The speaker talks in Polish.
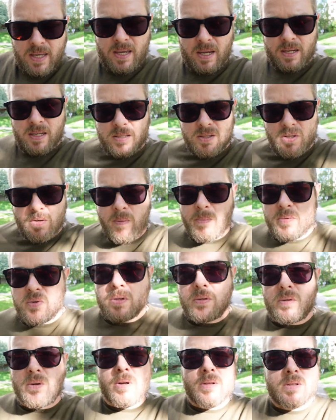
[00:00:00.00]
Jak jesteśmy
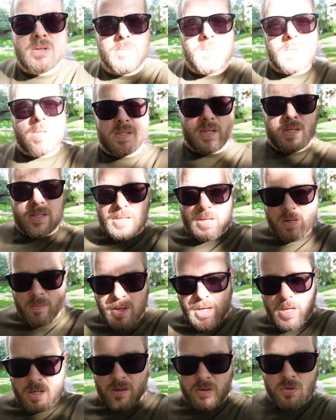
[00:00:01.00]
początkującym biznesem,
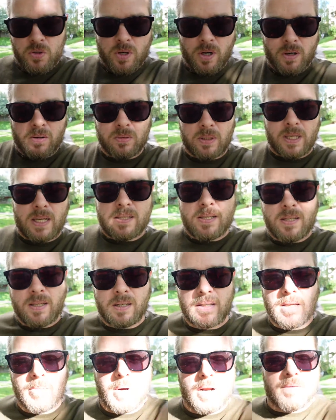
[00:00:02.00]
koszt rekrutacji
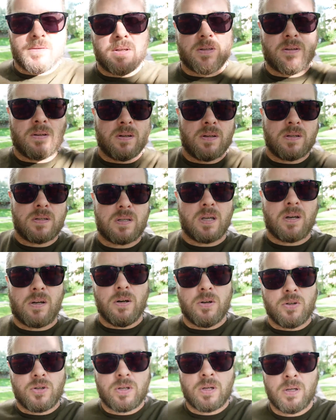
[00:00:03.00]
tak naprawdę to jest
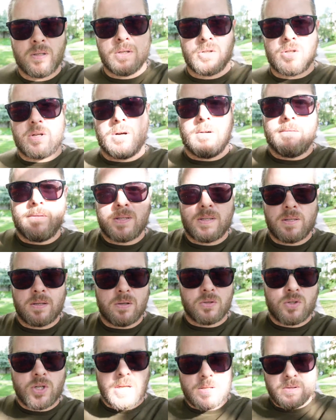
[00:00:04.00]
koszt naszego
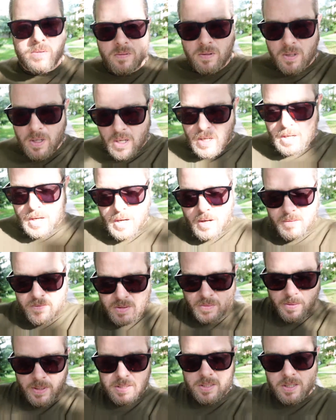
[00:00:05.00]
własnego czasu. W
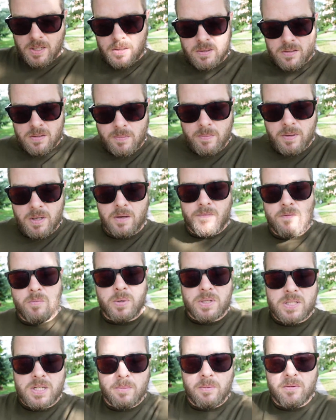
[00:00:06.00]
sytuacji, kiedy sobie nie
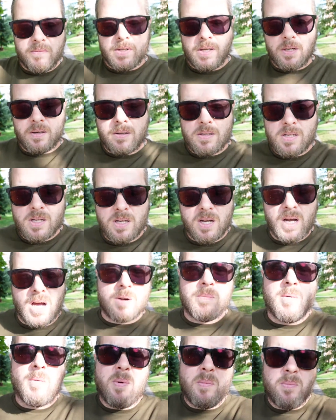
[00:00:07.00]
wypłacamy wynagrodzenia,
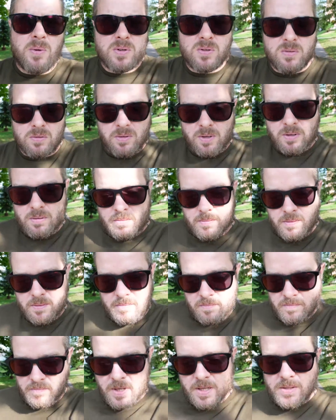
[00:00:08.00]
albo po prostu
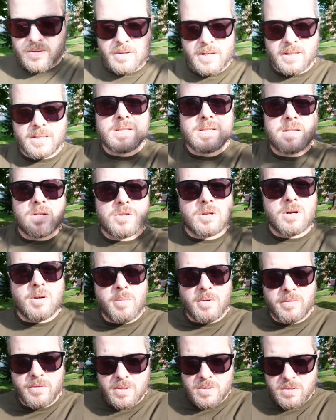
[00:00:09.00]
jest to z naszych
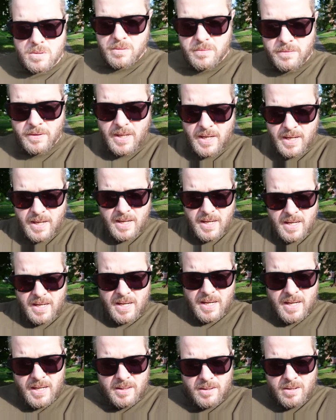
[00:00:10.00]
obowiązków,
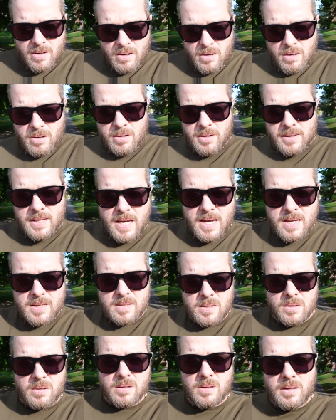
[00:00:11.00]
to nie
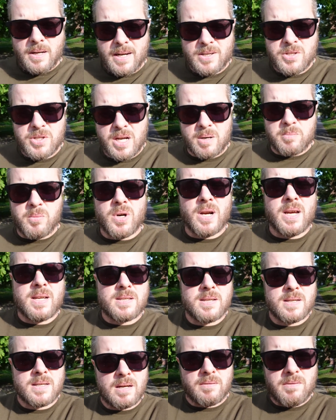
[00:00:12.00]
jest to aż tak
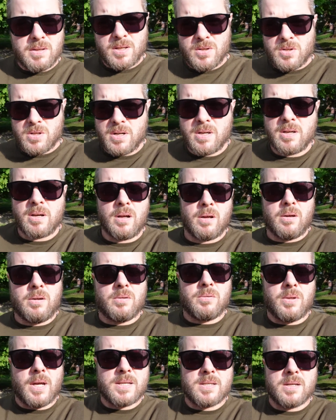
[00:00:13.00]
bolesne, nawet jeżeli
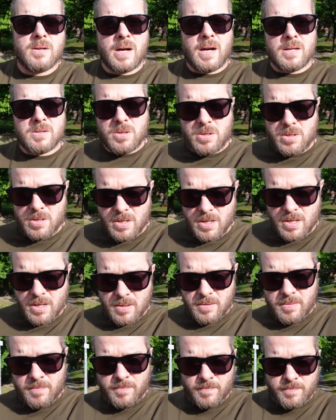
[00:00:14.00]
rekrutacja okaże się
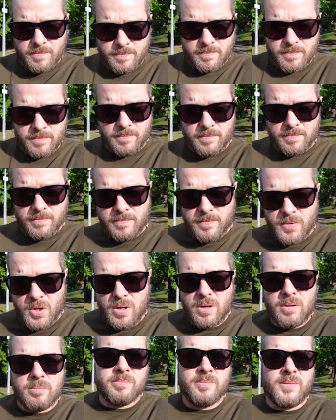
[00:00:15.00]
mm,
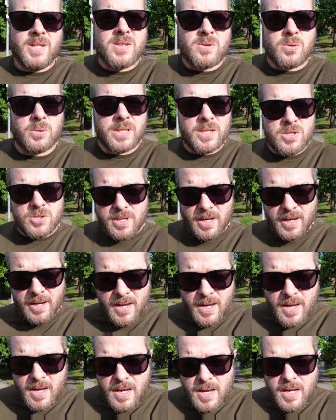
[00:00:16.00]
no, nieskuteczna,
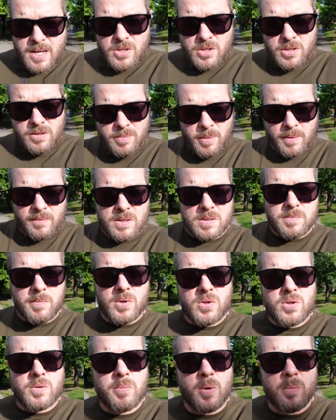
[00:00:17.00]
czy w pewien
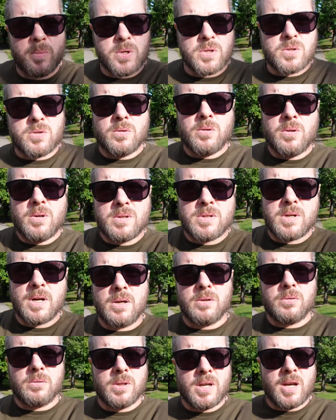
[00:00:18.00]
sposób po prostu
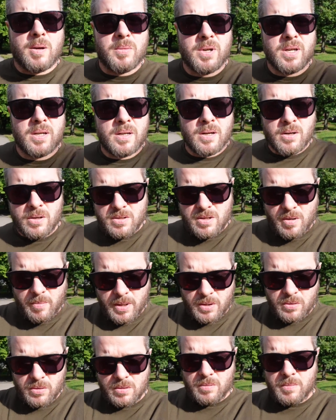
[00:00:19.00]
zrekrutujemy
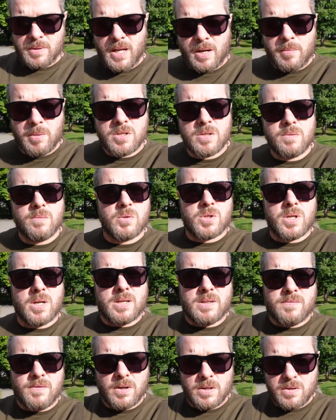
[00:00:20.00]
osobę, którą i tak będziemy
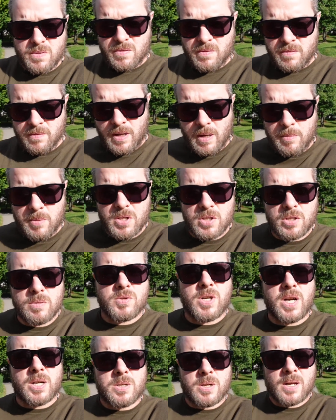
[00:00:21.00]
musieli zwolnić w najbliższym
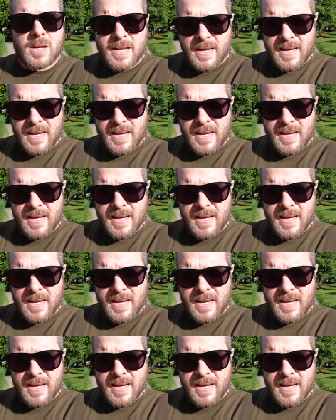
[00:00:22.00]
czasie.